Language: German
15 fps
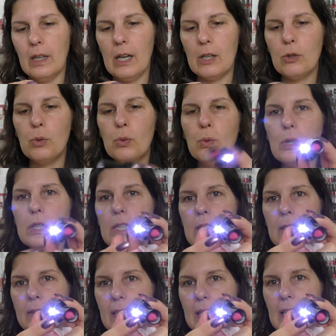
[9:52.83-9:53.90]
Ach
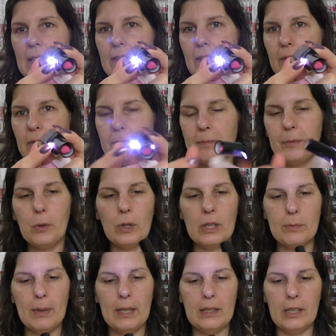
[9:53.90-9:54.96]
cool, da geht... Oh,
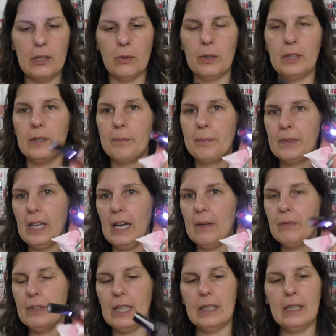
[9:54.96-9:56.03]
jetzt blende ich euch. Da
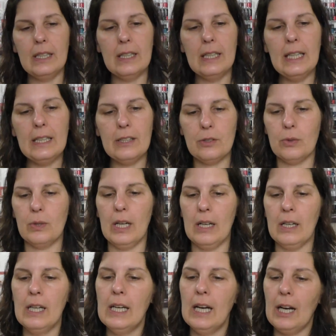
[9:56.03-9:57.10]
haben wir dann hier Licht
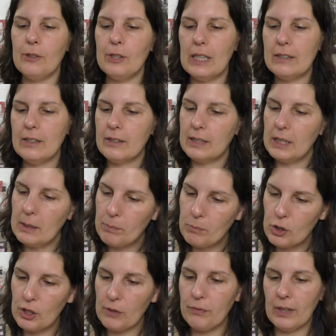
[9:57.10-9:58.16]
sogar. Also das ist ein
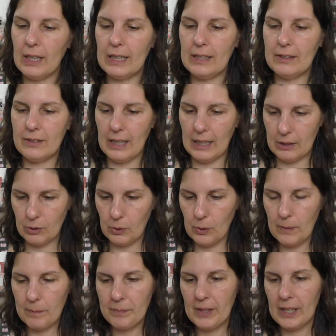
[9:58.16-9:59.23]
Lippenstift von
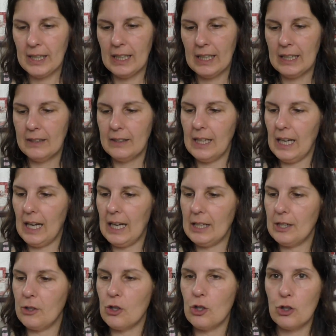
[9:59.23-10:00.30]
Alessandro, der
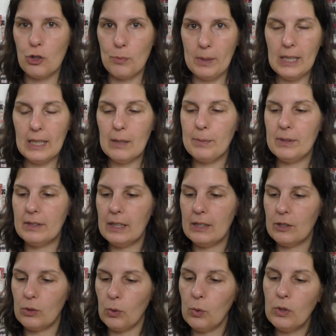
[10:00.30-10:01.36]
einen Spiegel
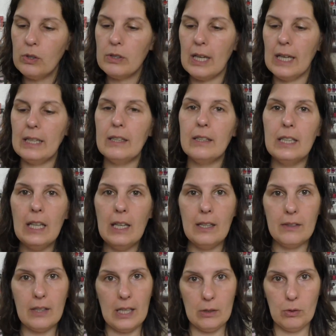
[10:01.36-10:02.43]
besitzt und einen
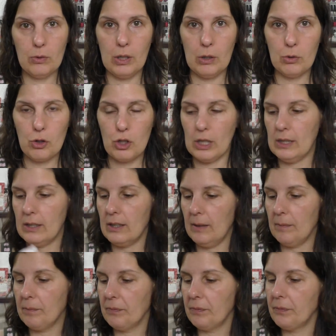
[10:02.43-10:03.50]
Lichtan- und Ausschalter.